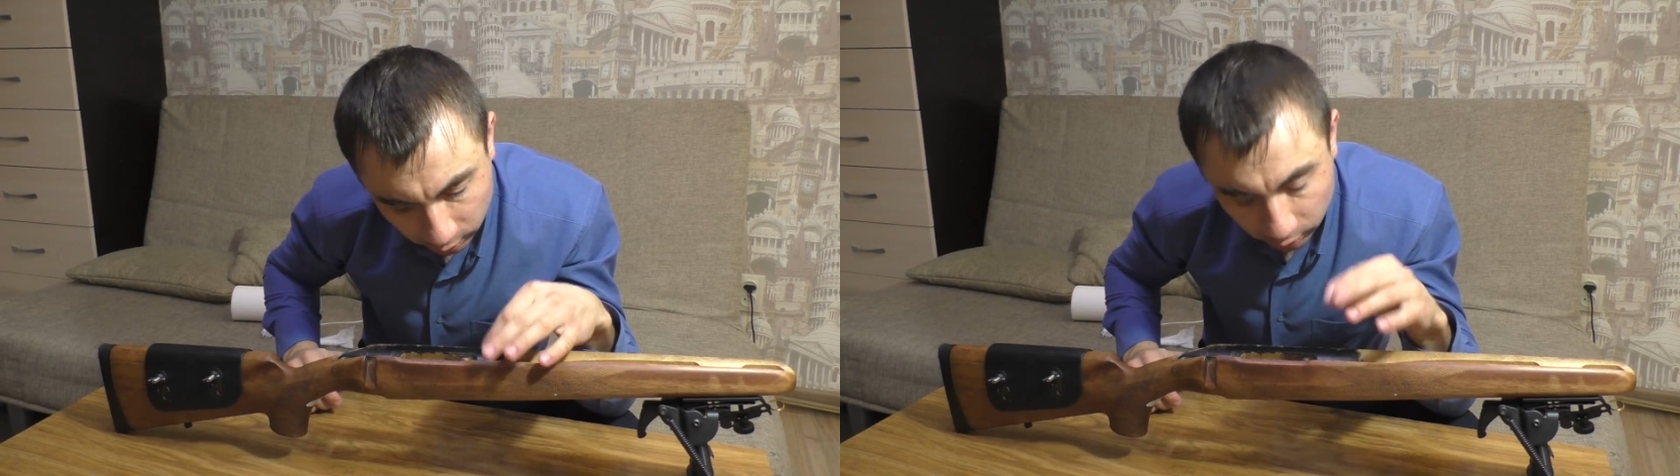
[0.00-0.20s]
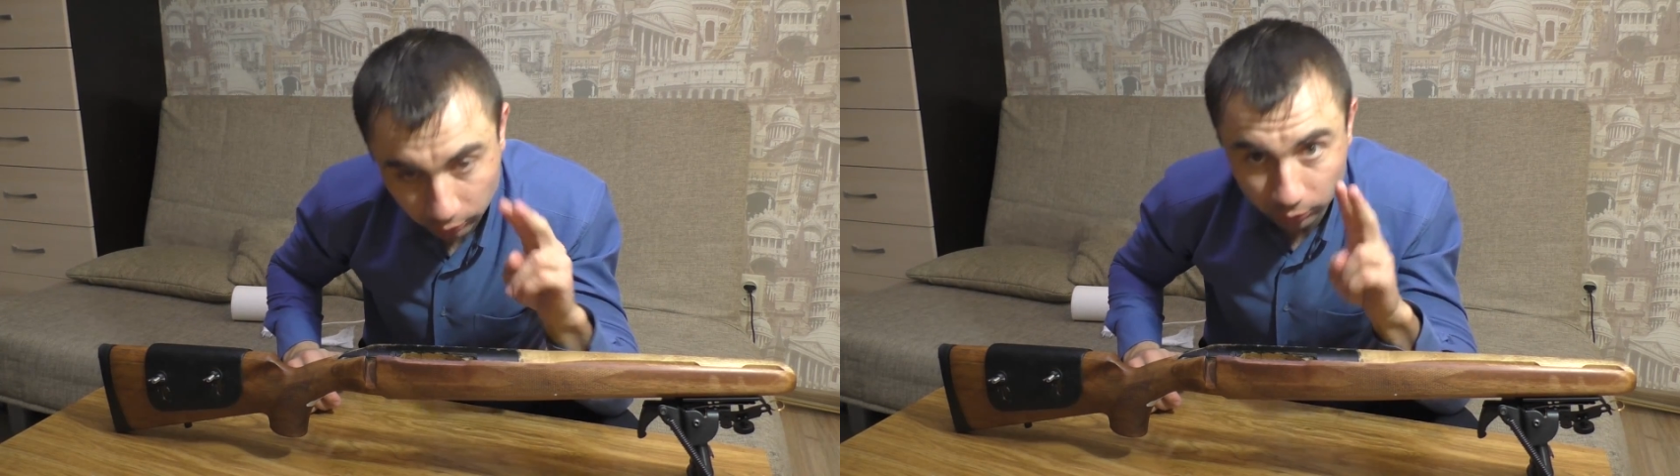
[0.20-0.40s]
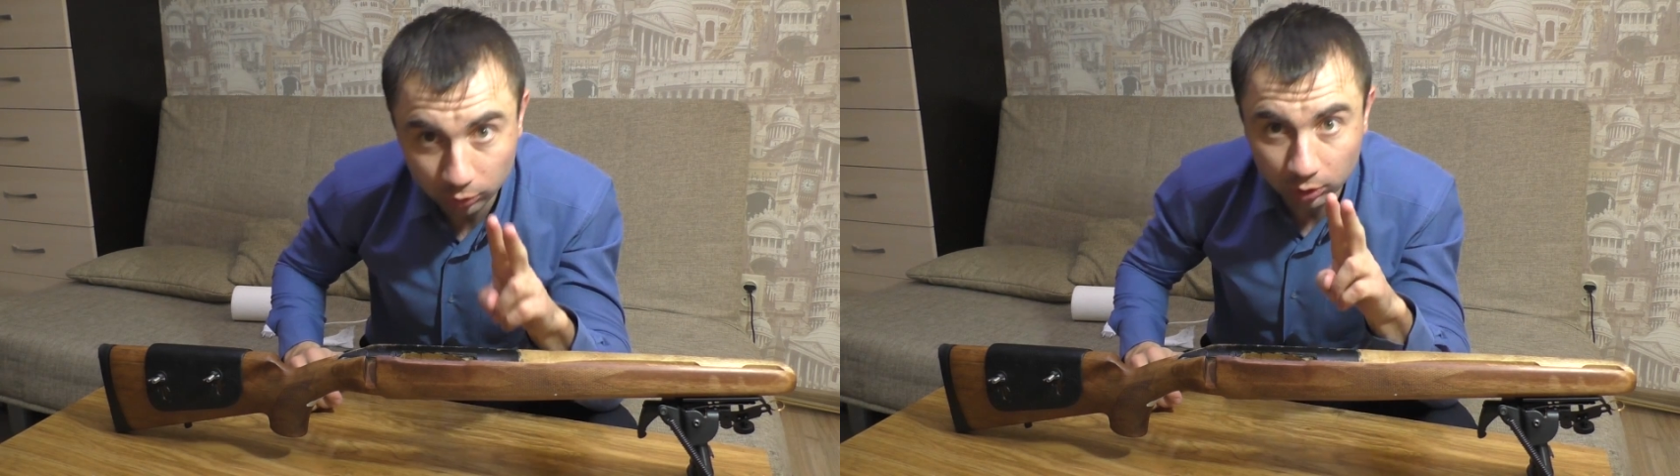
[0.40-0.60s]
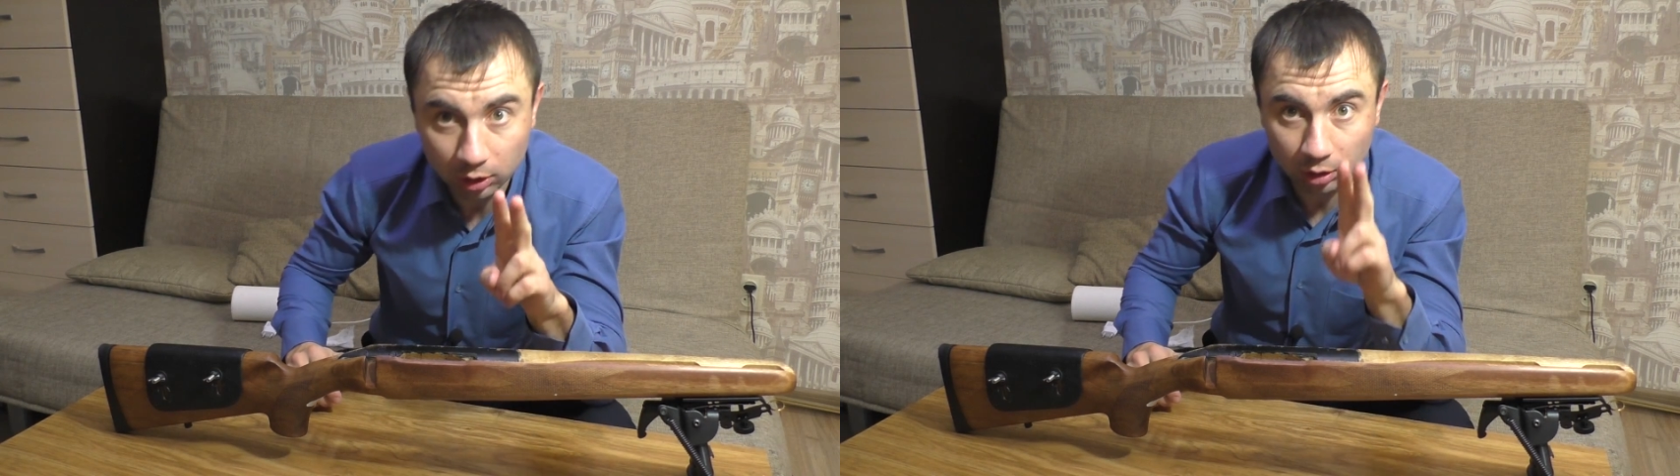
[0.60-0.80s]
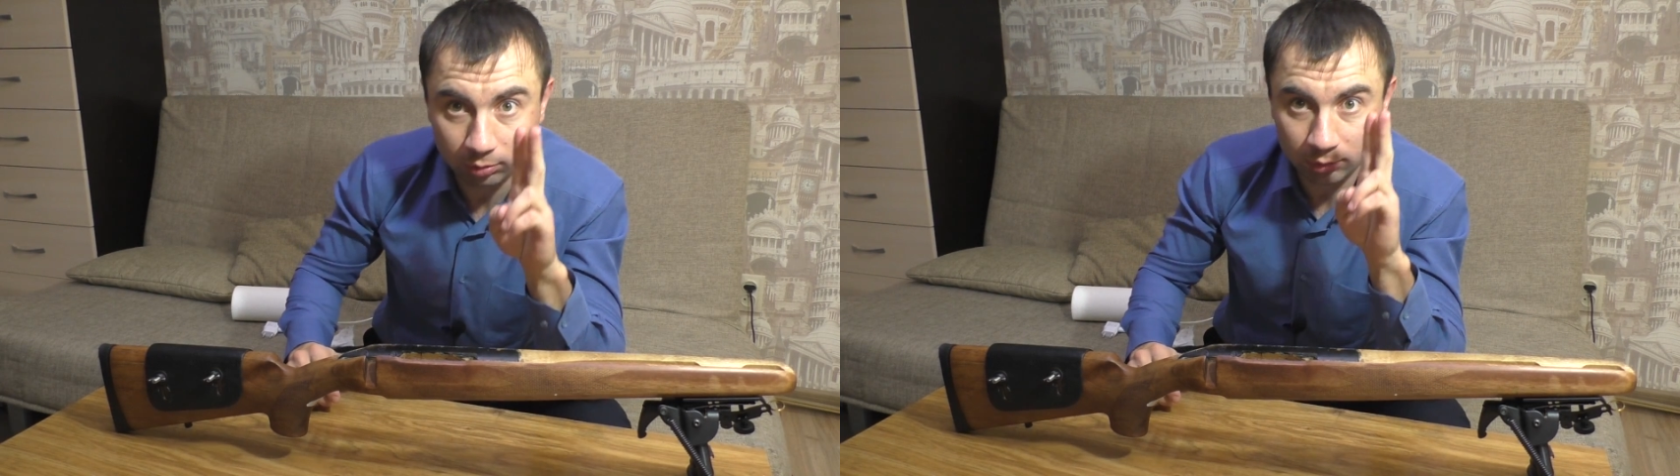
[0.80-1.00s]
двух
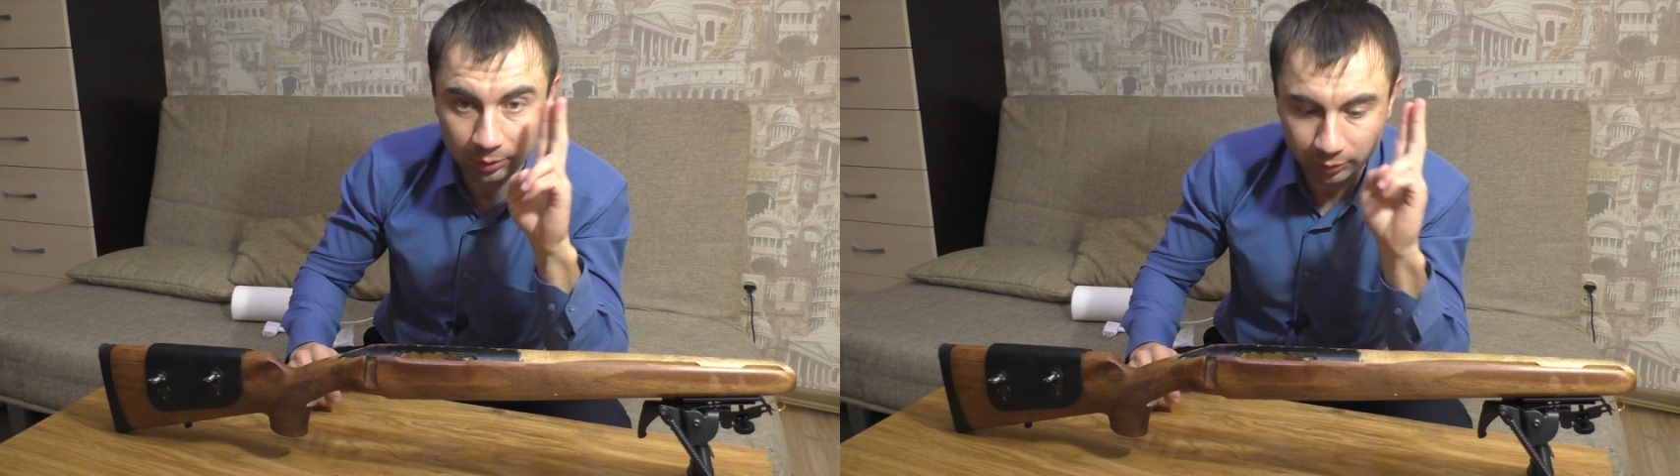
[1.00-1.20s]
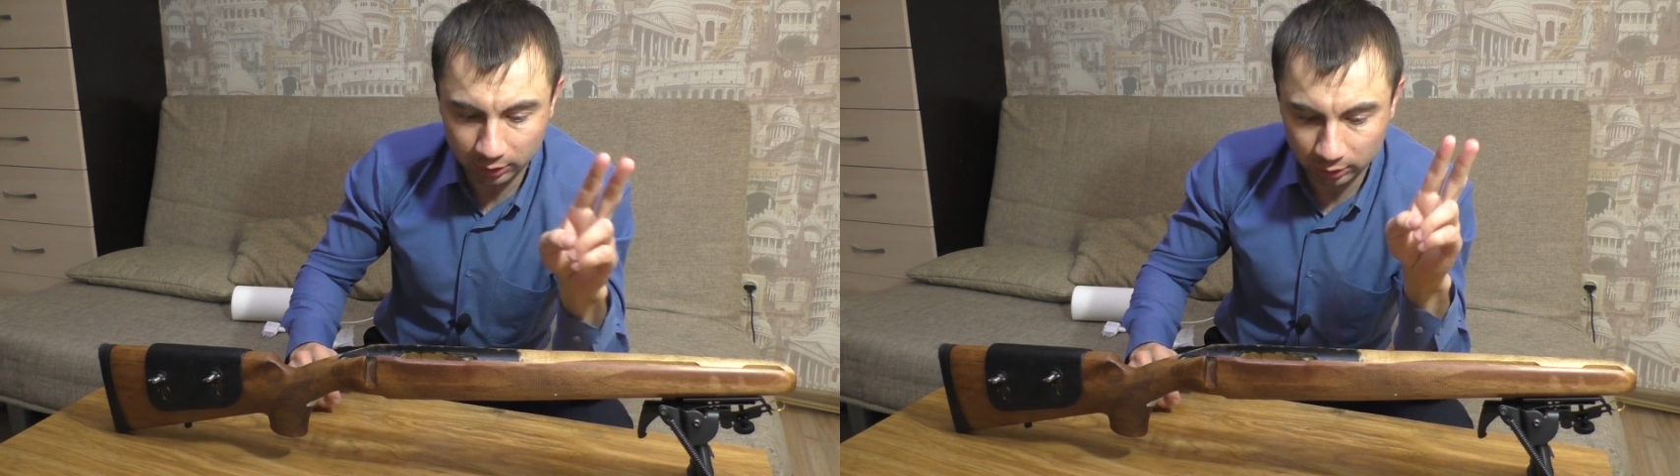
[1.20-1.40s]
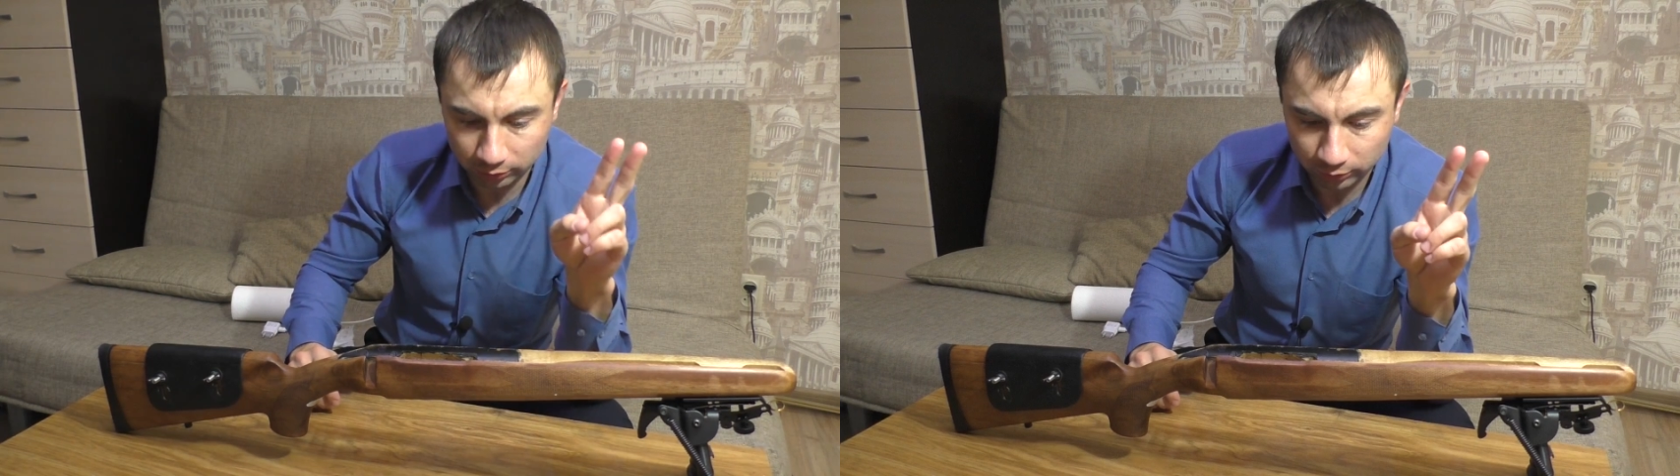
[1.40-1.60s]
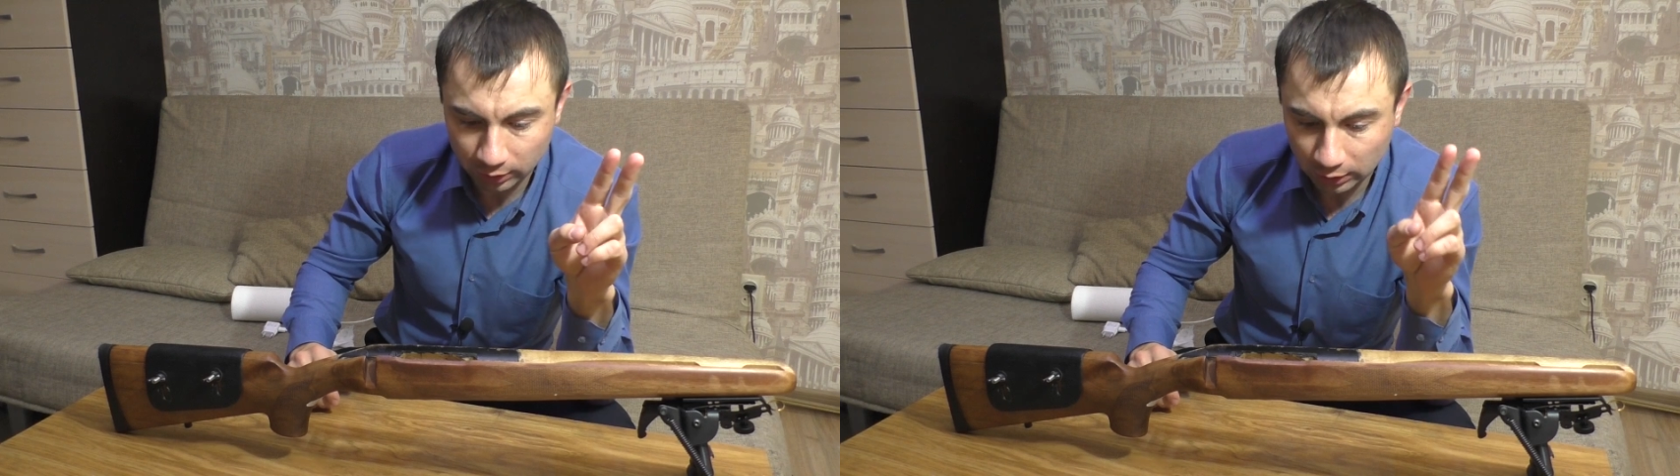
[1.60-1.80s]
моментов.